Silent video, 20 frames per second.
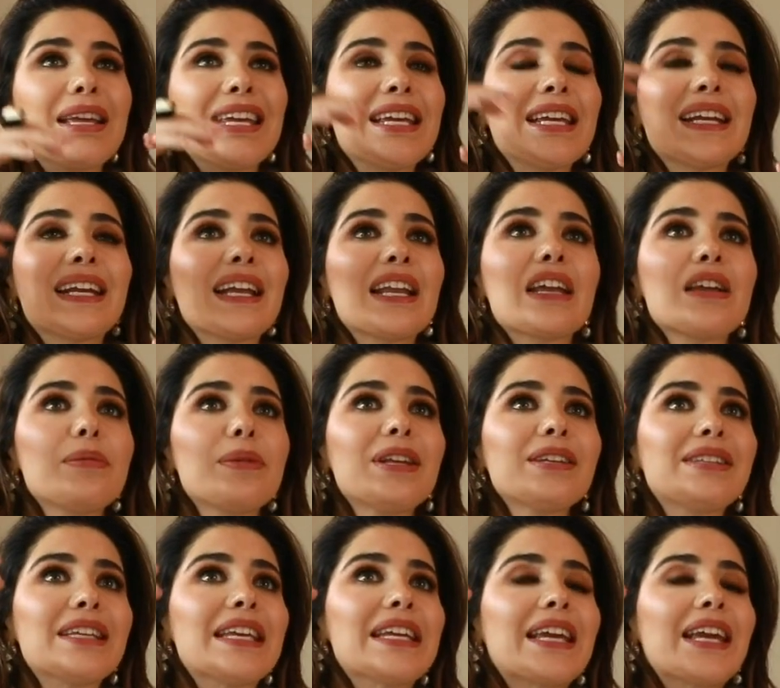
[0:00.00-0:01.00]

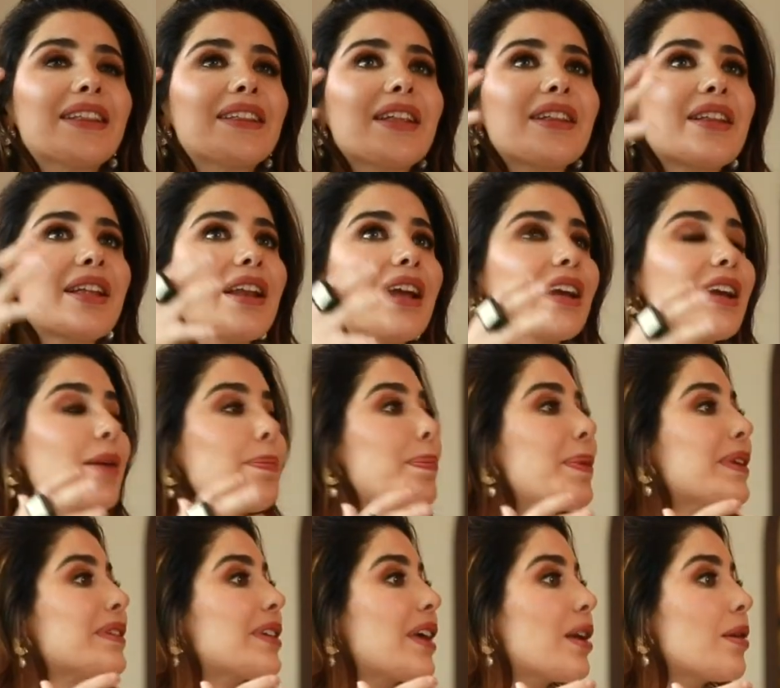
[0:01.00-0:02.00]
increíbles y que te tenían que
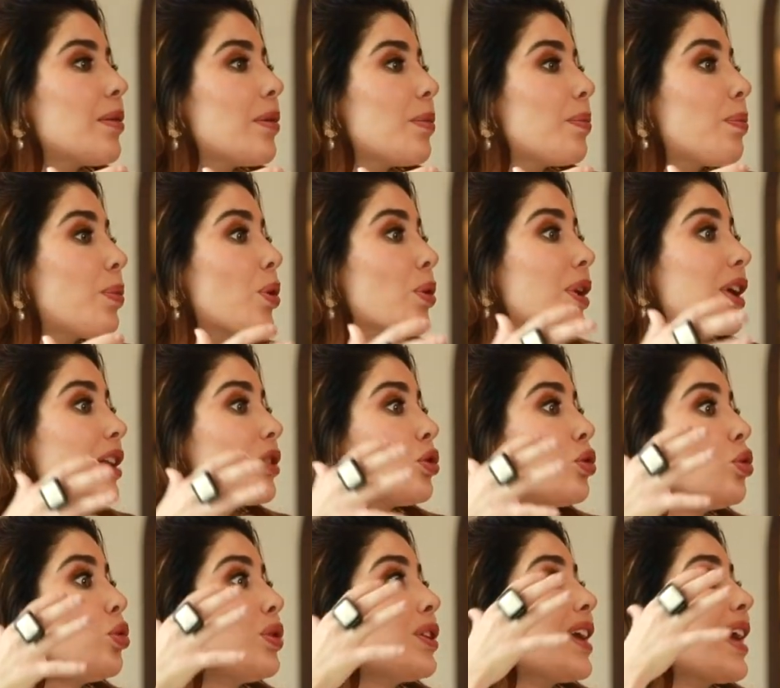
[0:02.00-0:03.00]
pasar porque
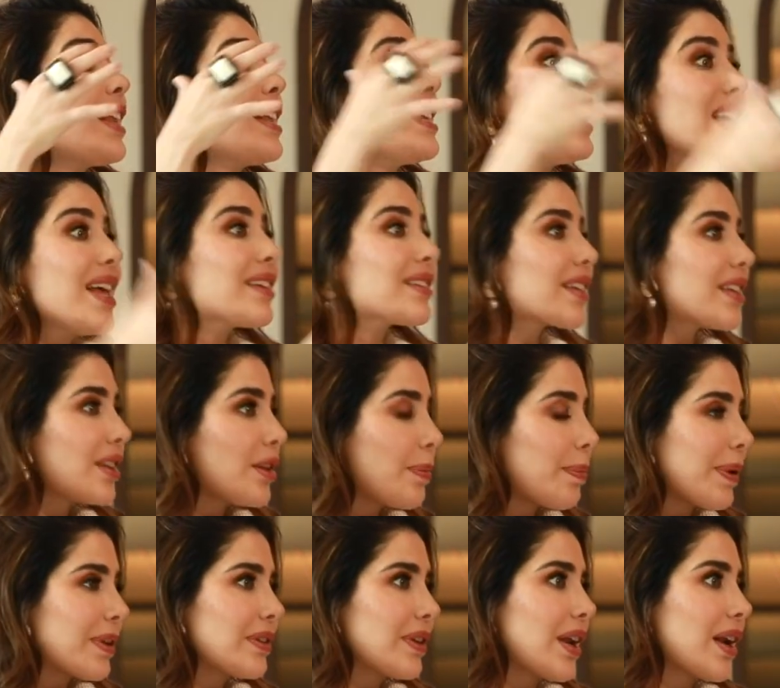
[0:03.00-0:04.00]
tú querías que
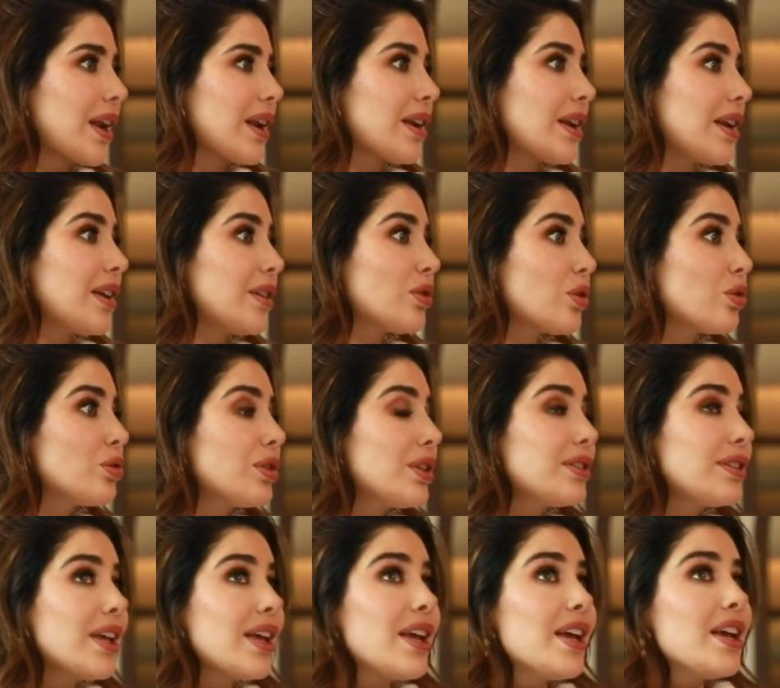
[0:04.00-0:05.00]
te pasaran.
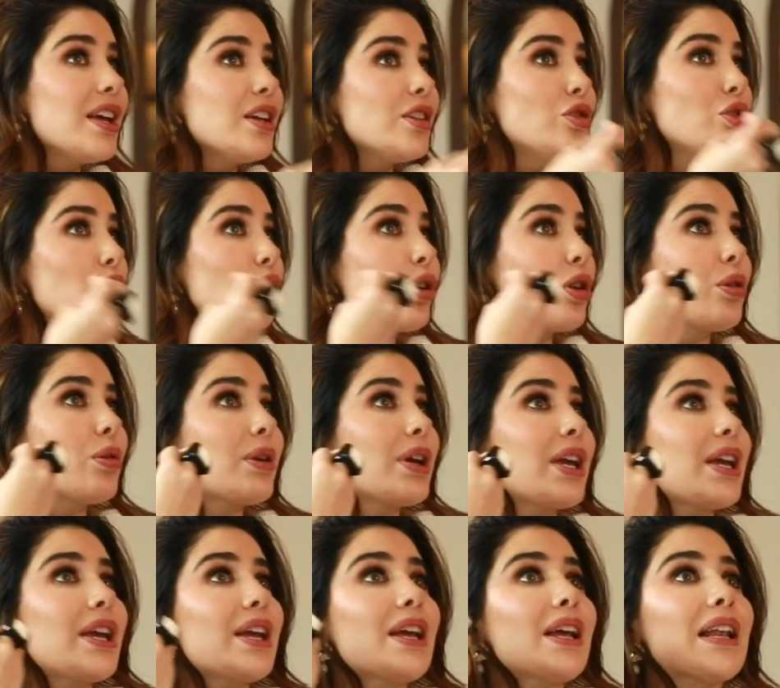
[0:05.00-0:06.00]
Entonces, yo creo
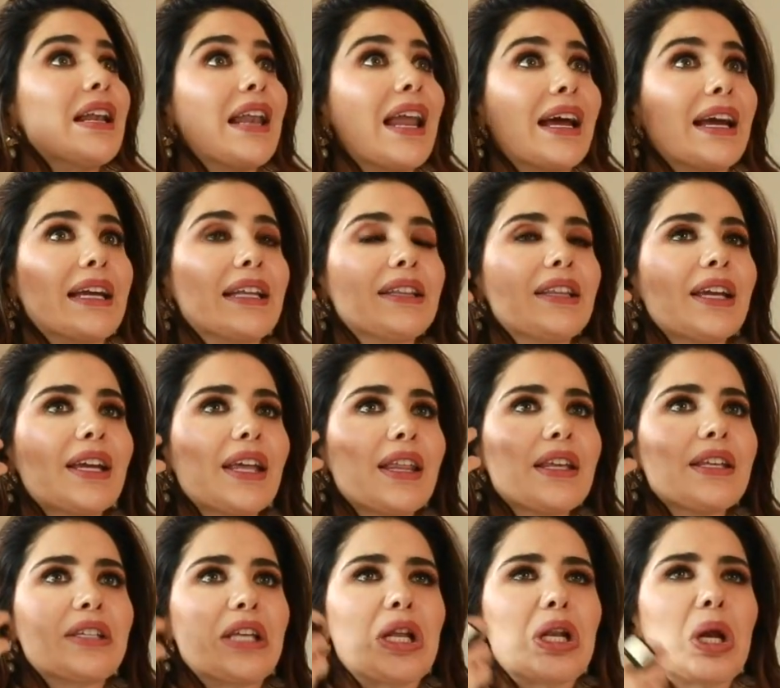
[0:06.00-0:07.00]
que la gente que
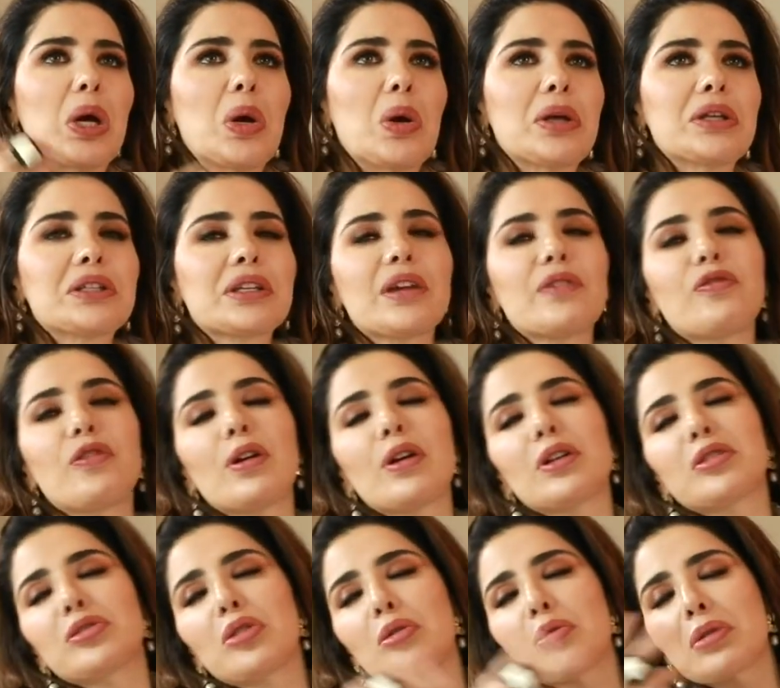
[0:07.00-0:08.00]
dice, no, es que
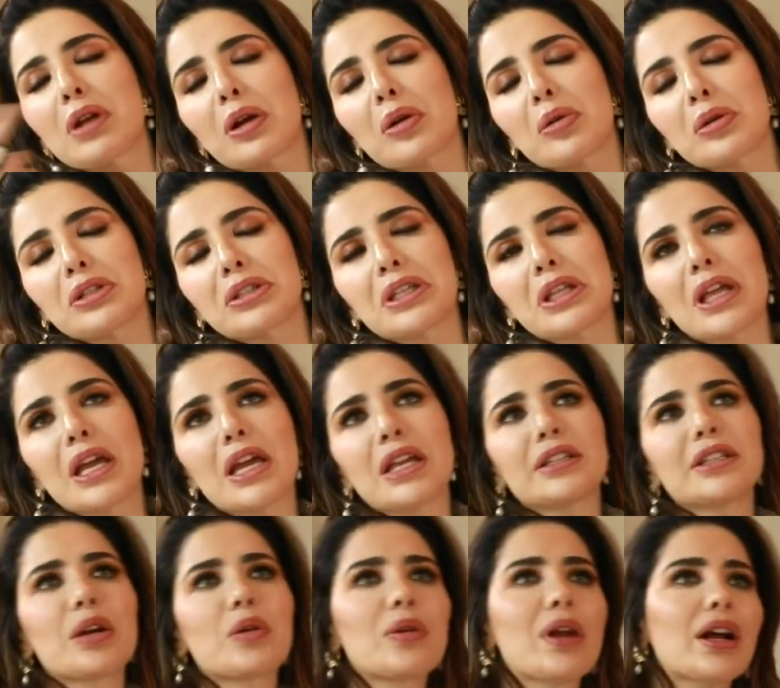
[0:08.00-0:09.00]
fue solo una
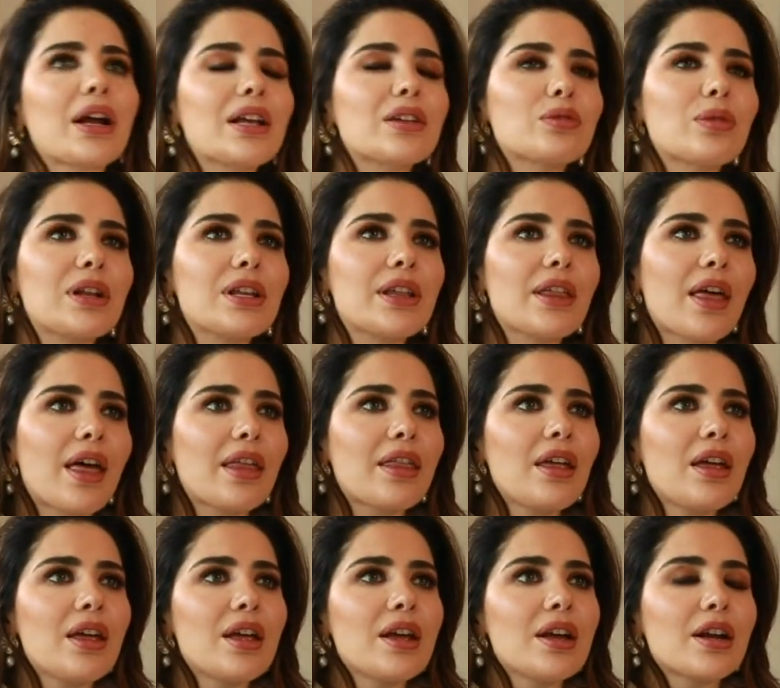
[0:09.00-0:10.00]
coincidencia, una
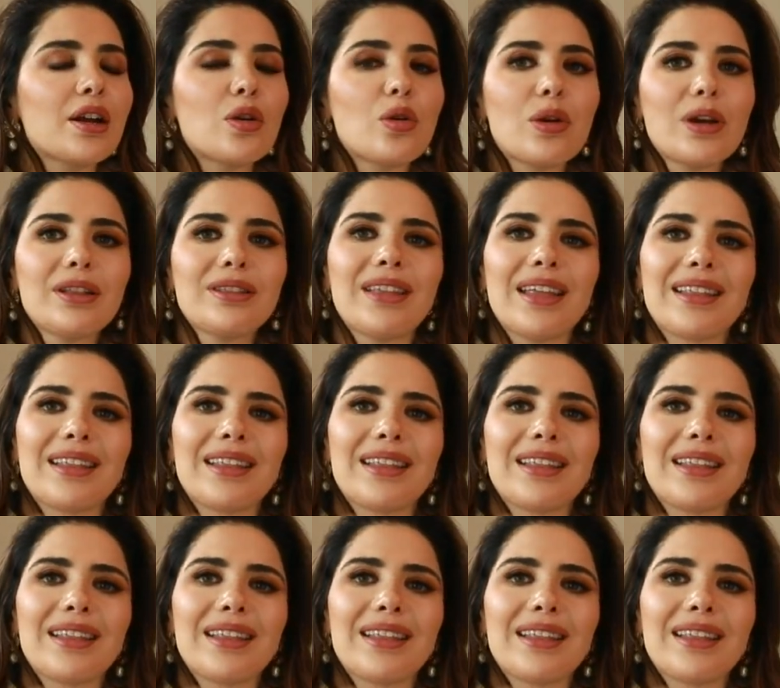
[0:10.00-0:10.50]
casualidad, creo que